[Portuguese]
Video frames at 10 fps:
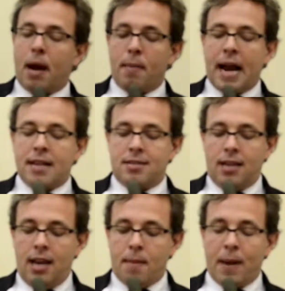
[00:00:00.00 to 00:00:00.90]
para
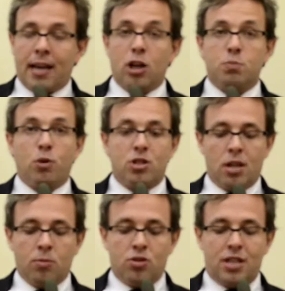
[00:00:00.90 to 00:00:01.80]
Brasília para que nós
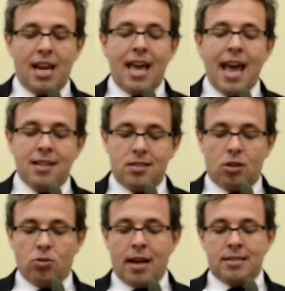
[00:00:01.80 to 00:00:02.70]
possamos ter
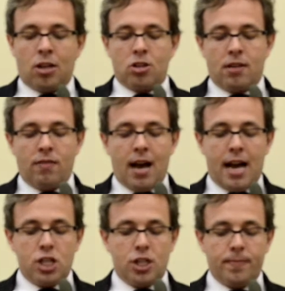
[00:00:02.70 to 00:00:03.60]
êxito nessa nossa
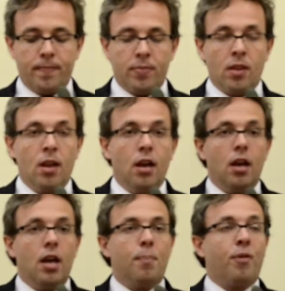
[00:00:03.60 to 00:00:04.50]
viagem.
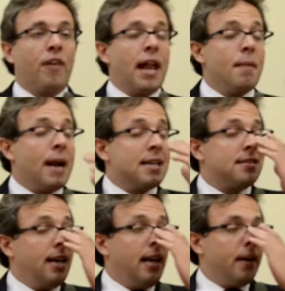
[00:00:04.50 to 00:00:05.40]
E por falar em
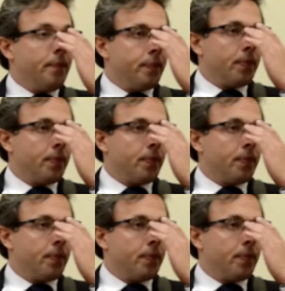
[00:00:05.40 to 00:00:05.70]
Brasília,